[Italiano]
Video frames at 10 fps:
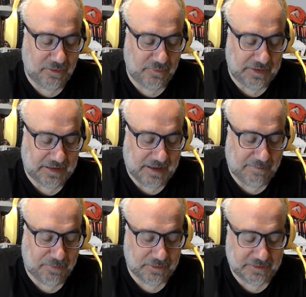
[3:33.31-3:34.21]
novità
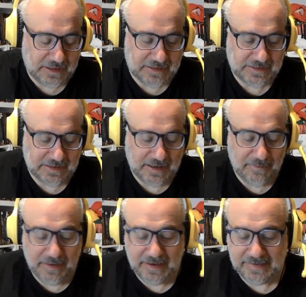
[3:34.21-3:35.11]
portate da
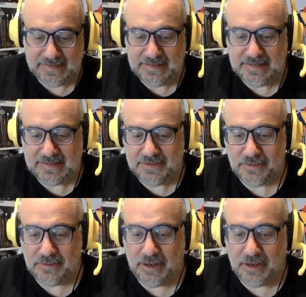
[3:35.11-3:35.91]
MS Edizioni